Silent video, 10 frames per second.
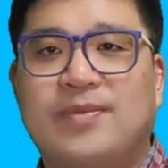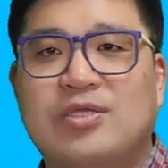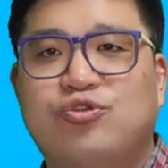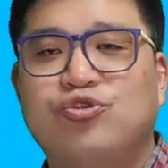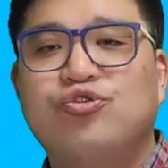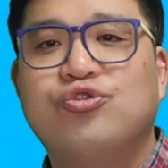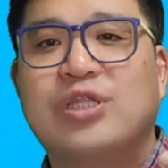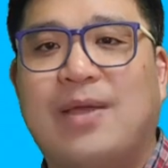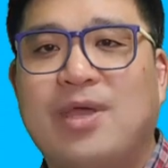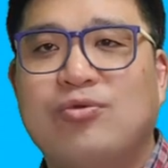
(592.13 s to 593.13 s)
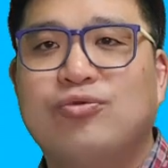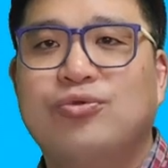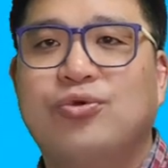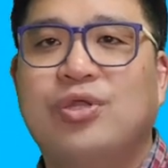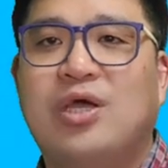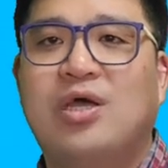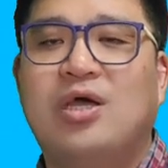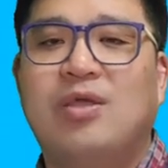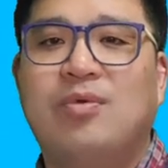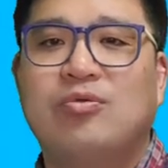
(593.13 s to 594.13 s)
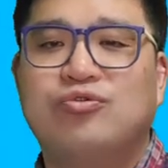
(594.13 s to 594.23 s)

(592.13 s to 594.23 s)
중국 남양군도나 아니면